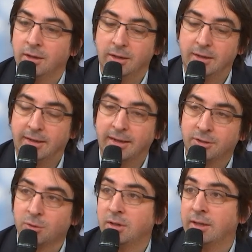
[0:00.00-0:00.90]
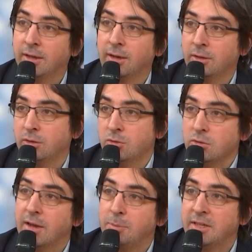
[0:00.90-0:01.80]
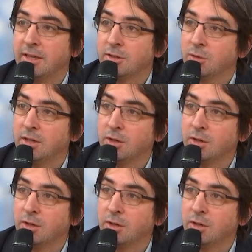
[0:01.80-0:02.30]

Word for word: Et quels sont les cas d'application de